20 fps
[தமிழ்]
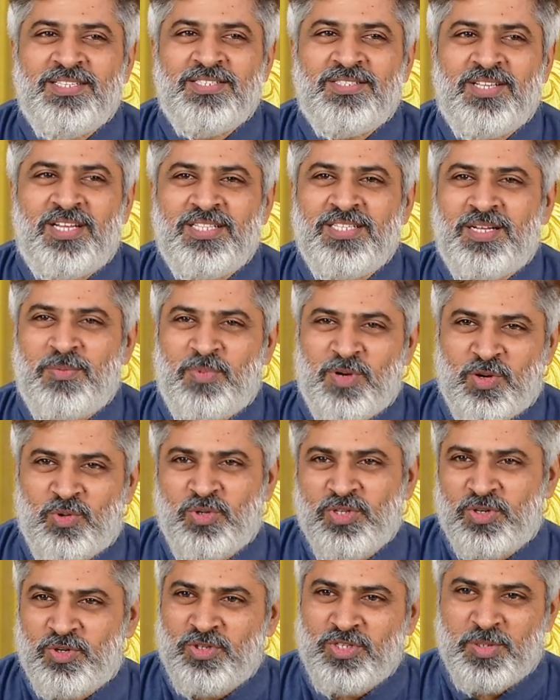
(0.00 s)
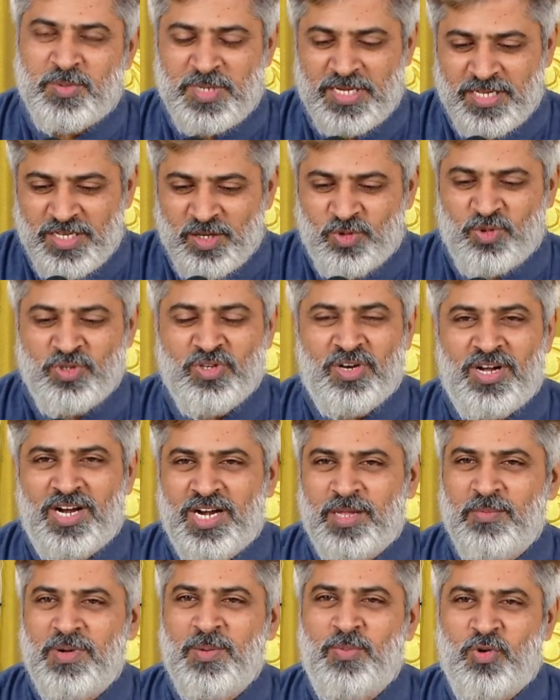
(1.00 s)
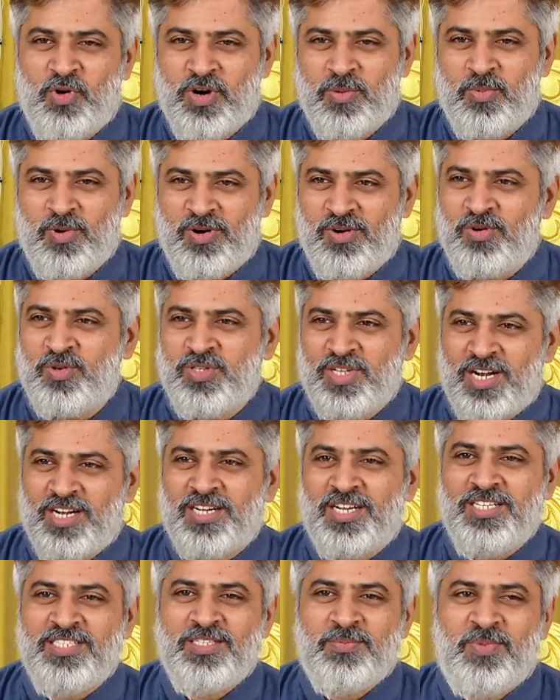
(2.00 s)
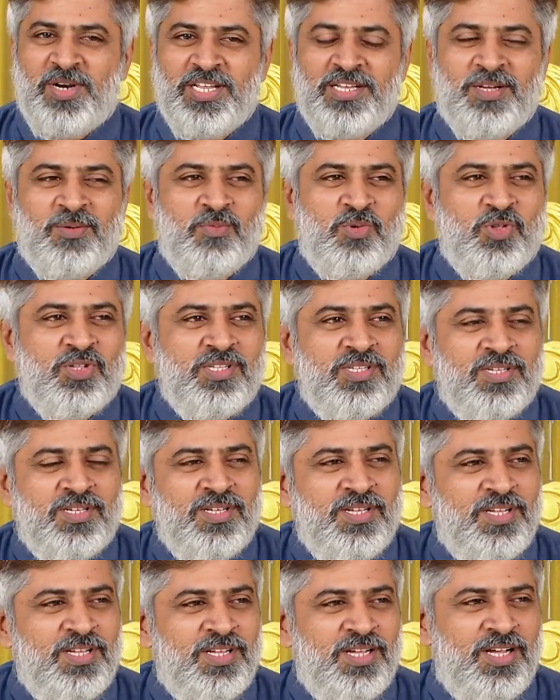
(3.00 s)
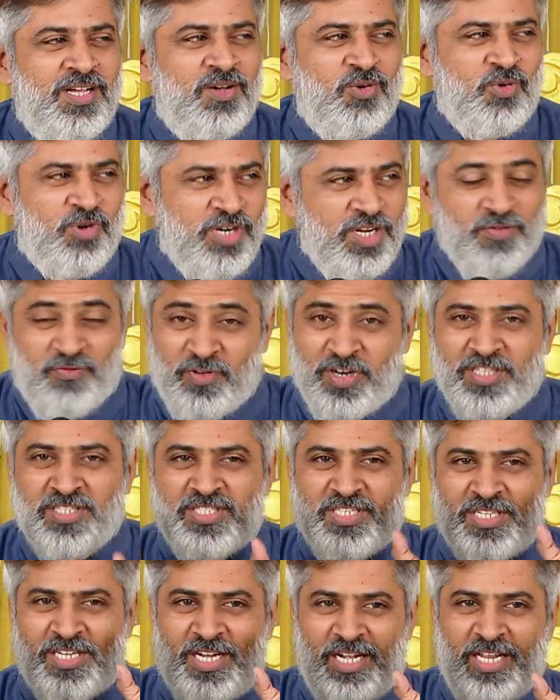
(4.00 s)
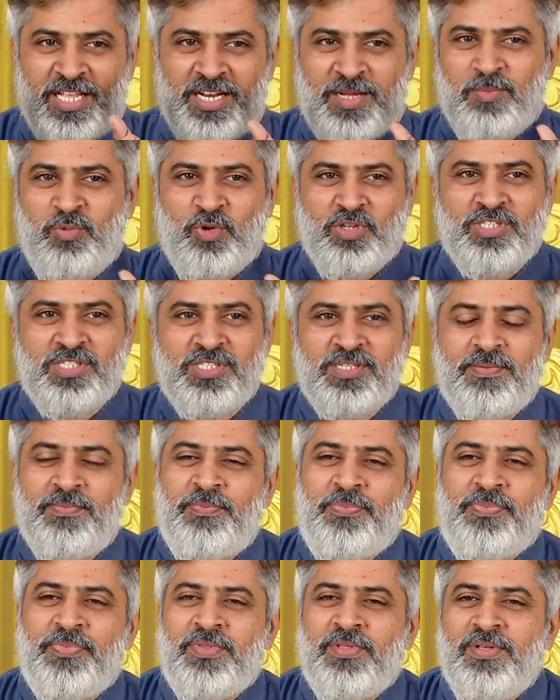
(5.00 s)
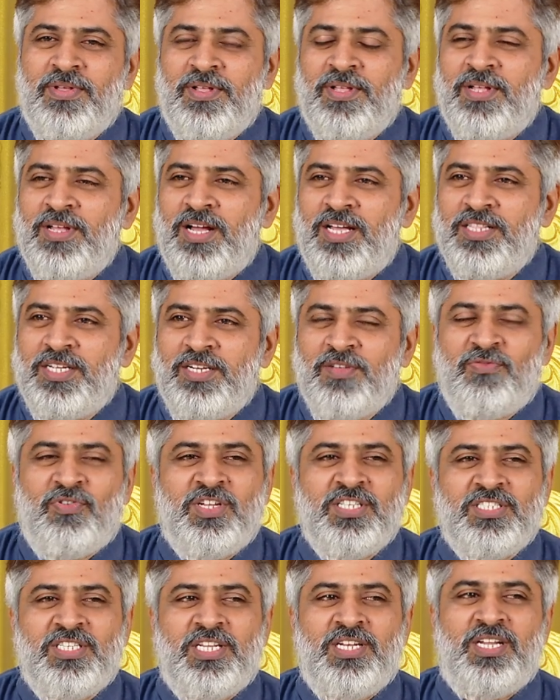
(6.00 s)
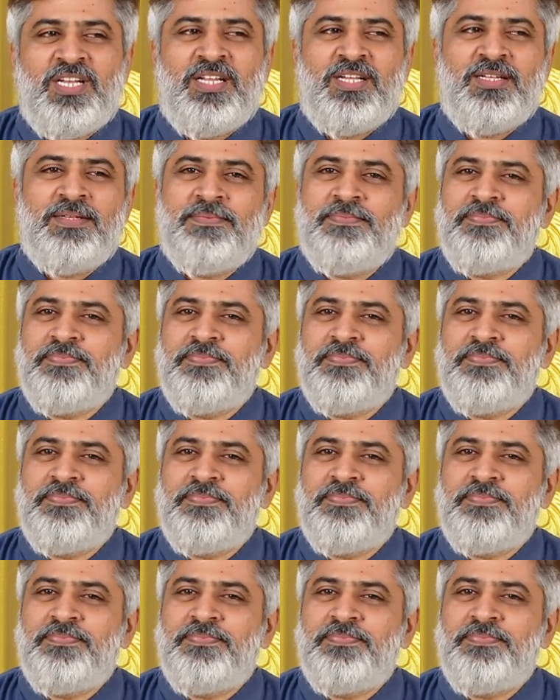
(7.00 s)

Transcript: ஸோ அதுக்கப்புறம் கொஞ்சம் கொஞ்சமாக இன்னும் கொஞ்சம் ஆழமாக போக போக கொஞ்ச நாள் கழித்து படிக்கும்போது ஒரு டிஃப்ரென்ஸ் கிளியராக புரிஞ்சுது அந்த டிஃப்ரென்ஸ் என்னென்னா